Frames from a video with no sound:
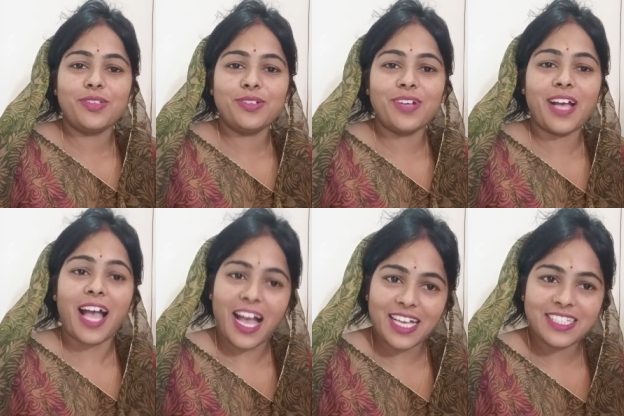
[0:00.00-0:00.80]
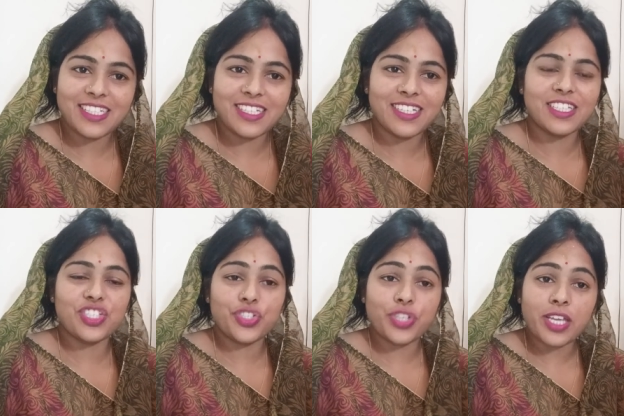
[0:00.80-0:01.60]
तो आज
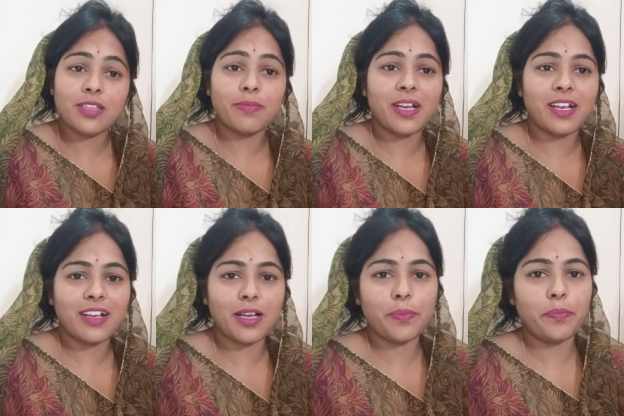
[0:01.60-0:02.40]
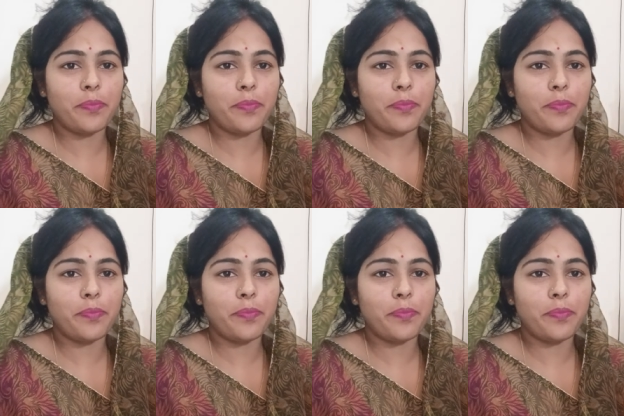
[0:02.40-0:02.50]
चैत्र माह का